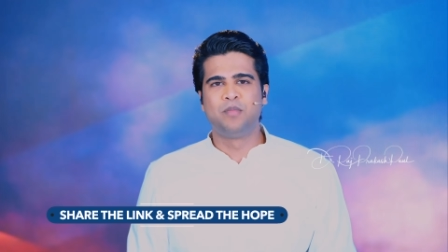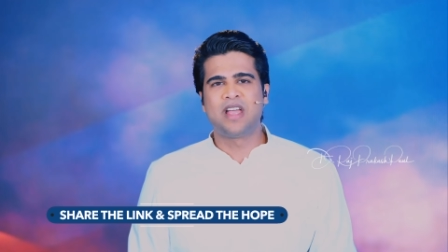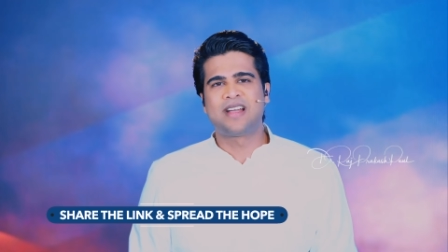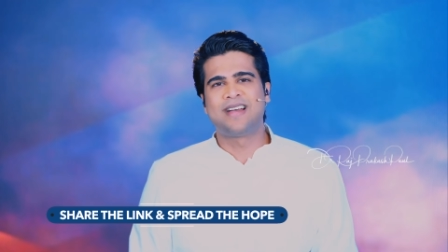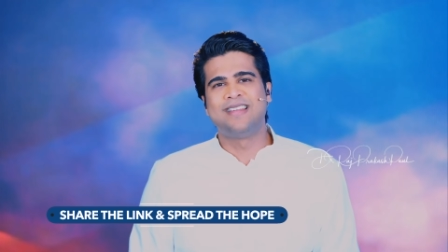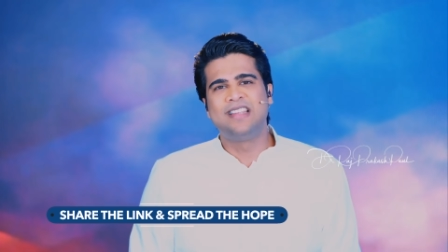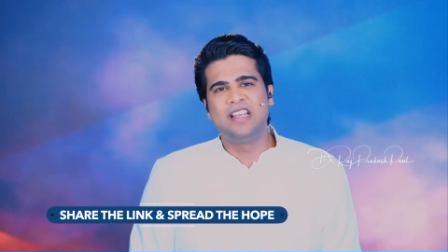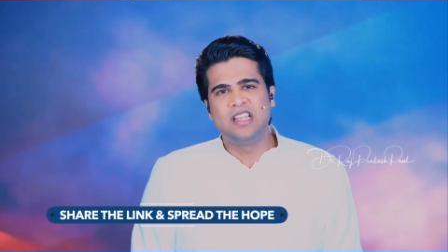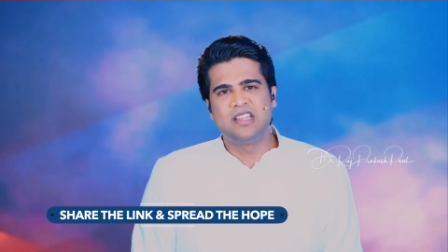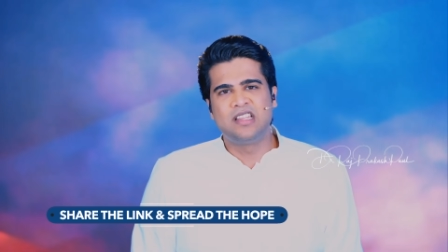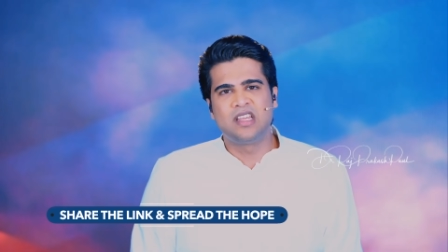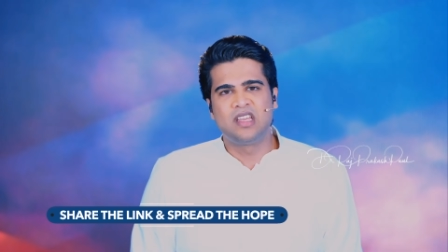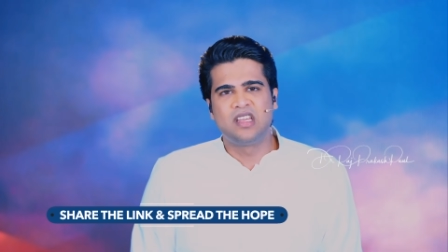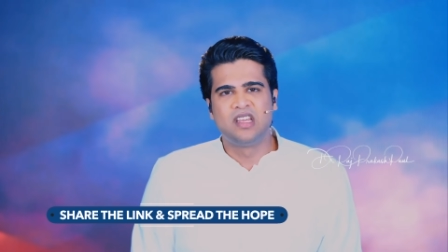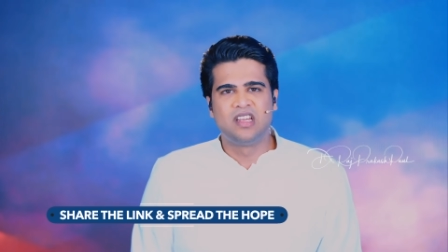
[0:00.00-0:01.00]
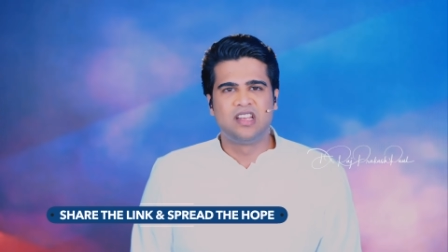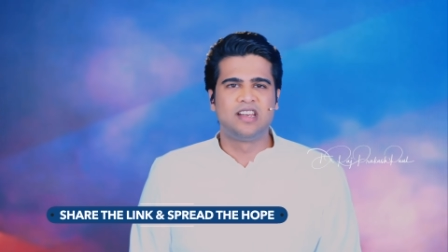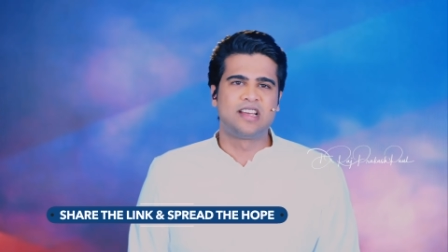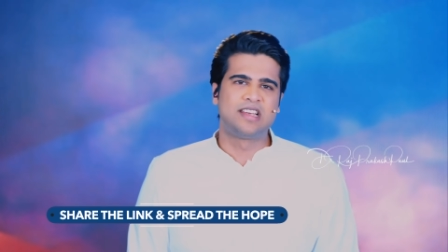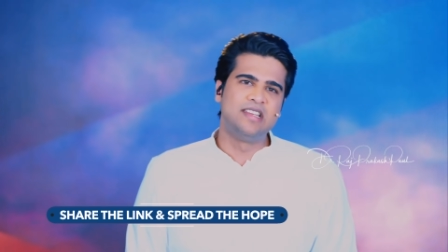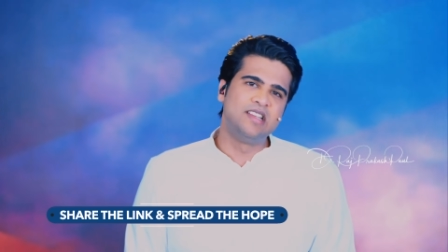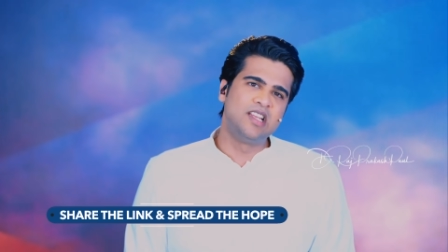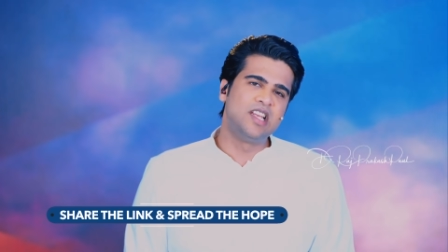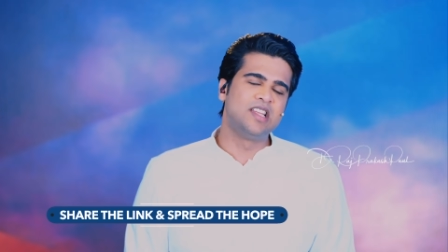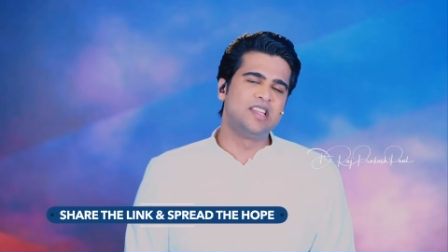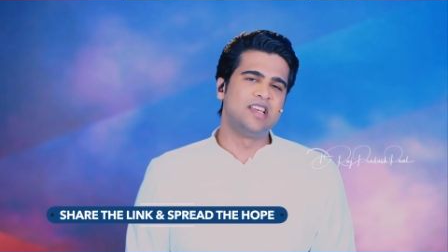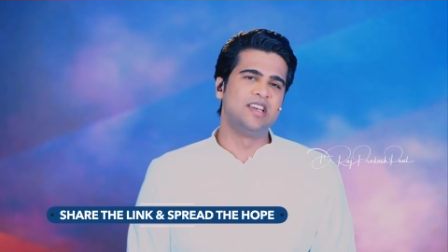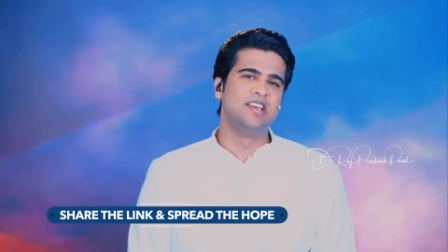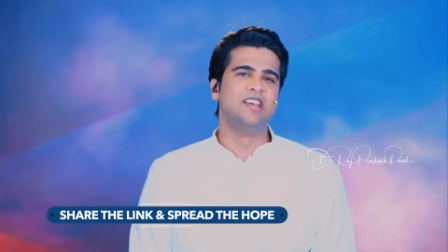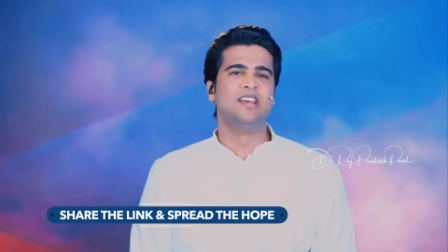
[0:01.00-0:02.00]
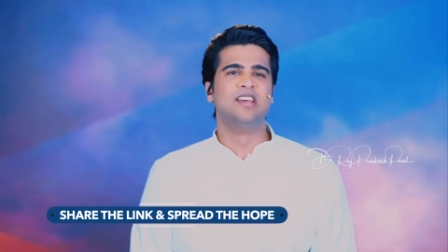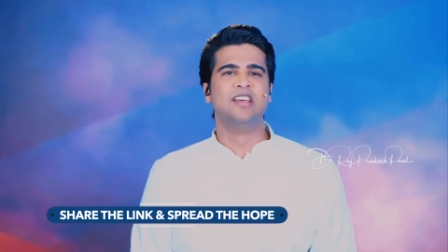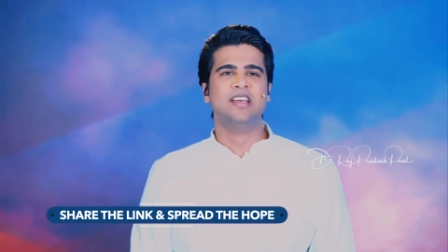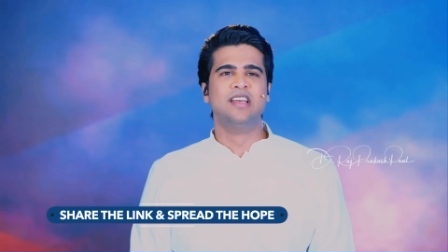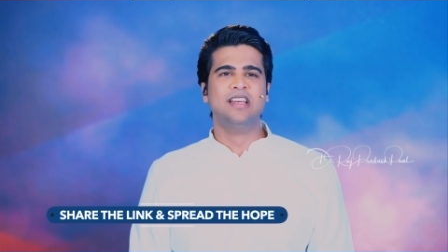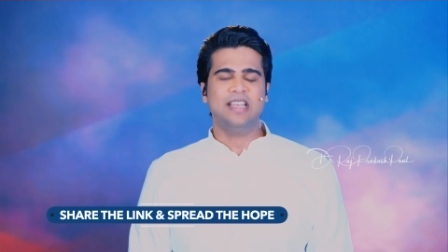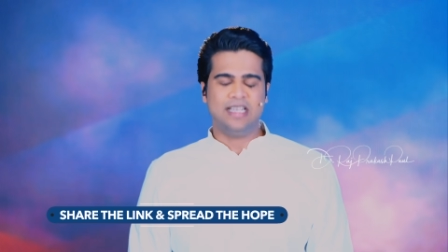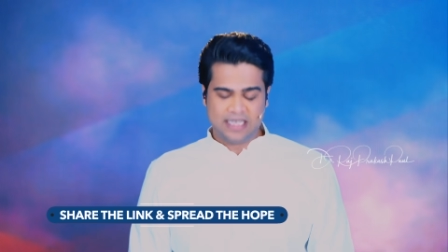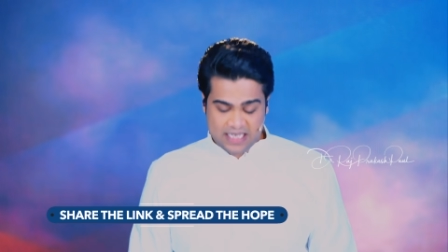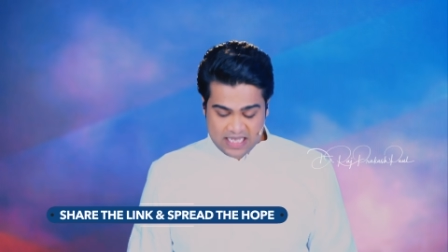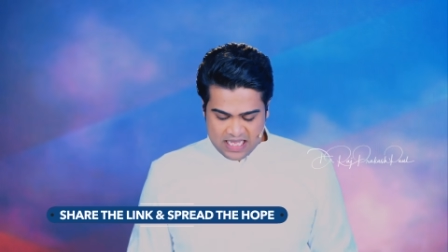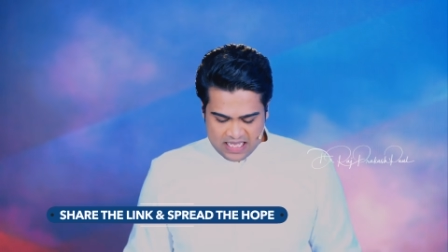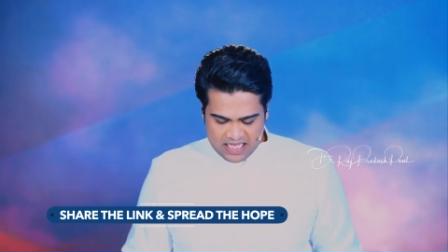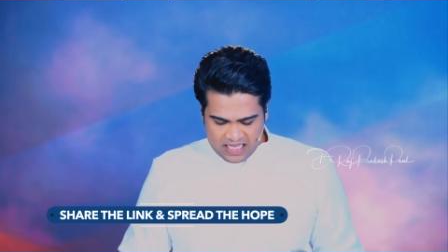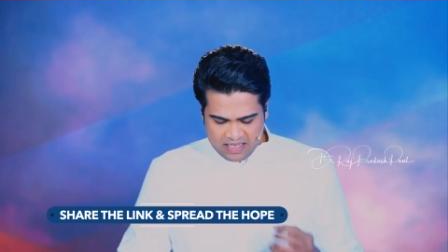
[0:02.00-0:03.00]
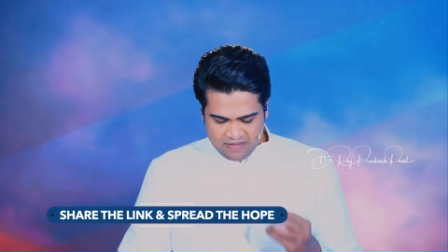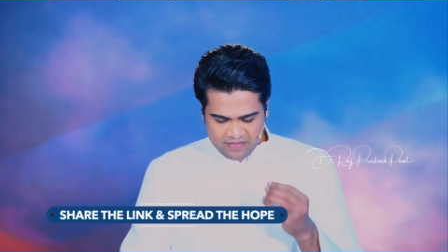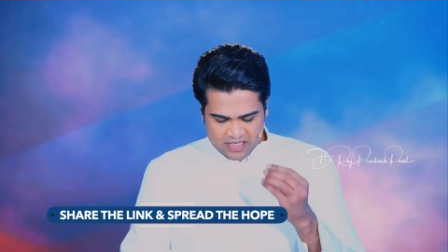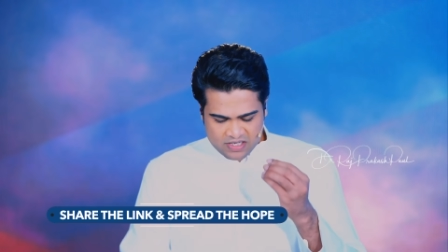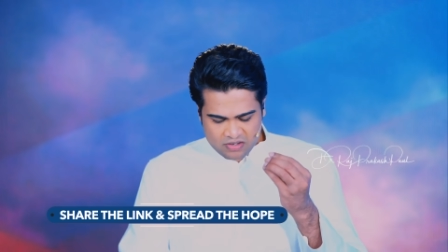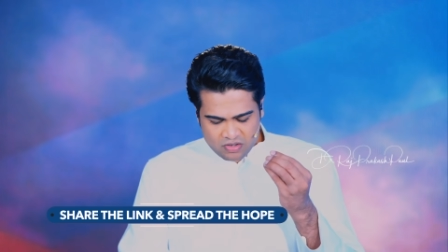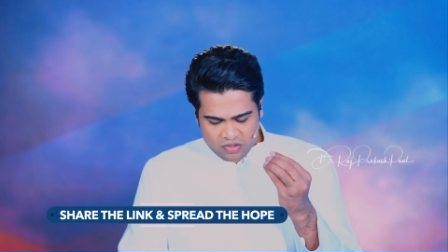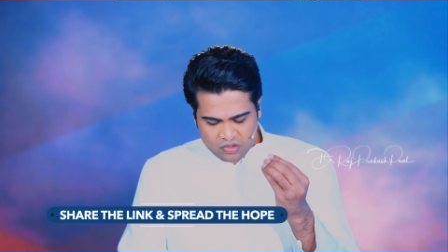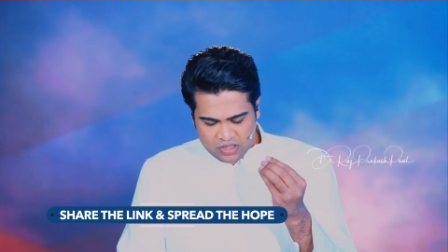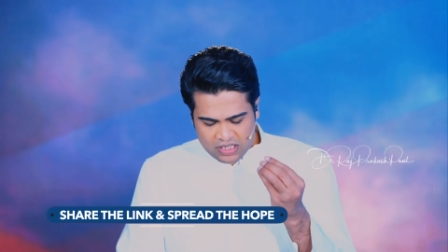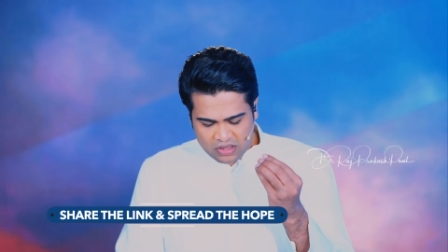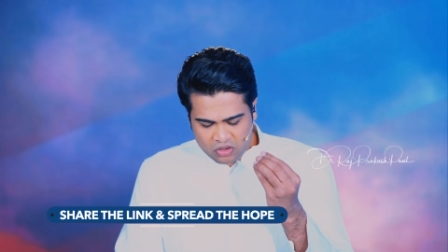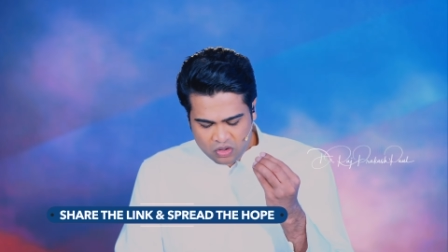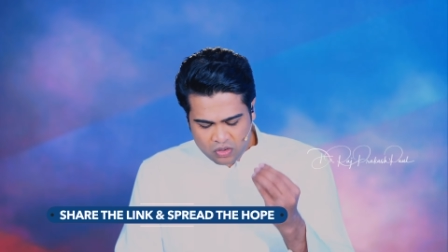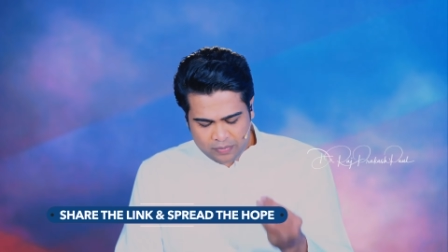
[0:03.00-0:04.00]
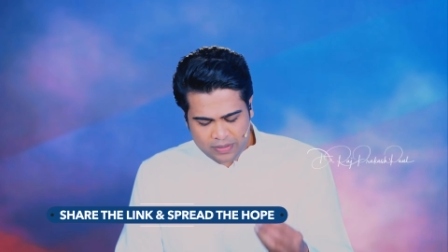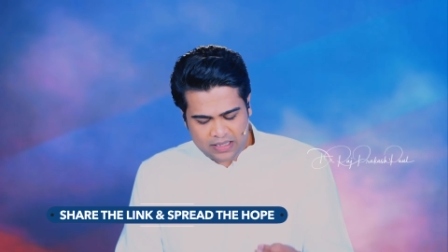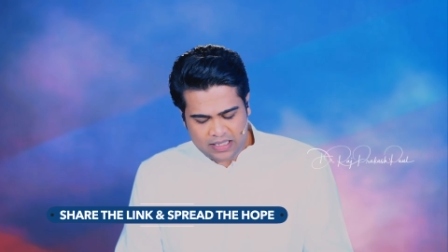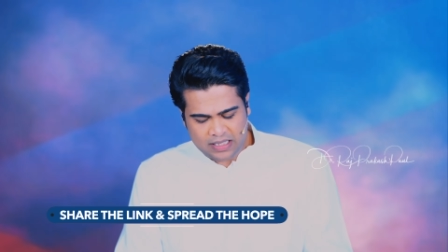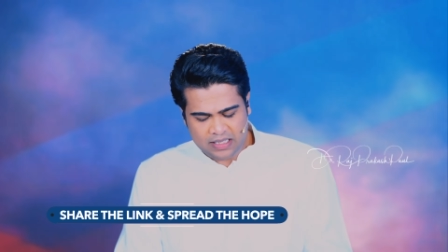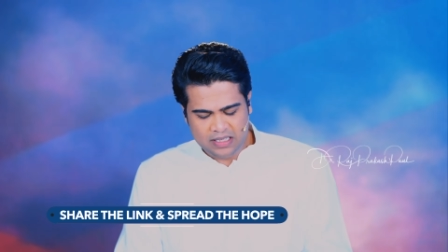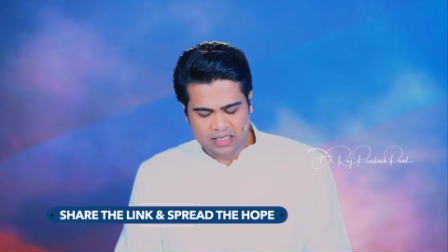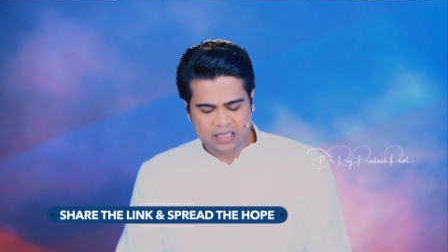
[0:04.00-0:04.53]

నాకు అది లేదే నాకు ఇది లేదే ఈ ఈ విషయంలో ఎంతోమంది